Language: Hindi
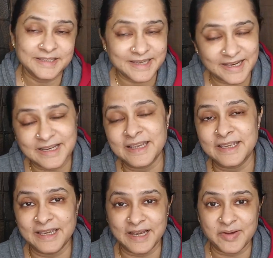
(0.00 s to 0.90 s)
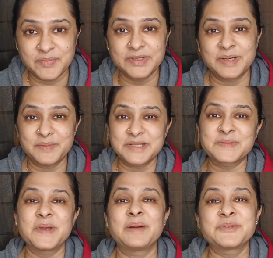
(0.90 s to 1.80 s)
क्या कहेंगे आप
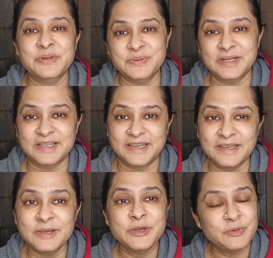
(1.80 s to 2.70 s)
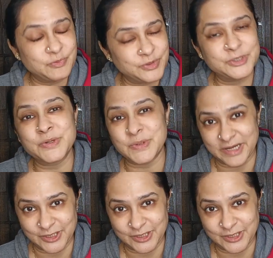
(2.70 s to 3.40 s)
कमेंट्स में आप ज़रूर लिखें वीडियो को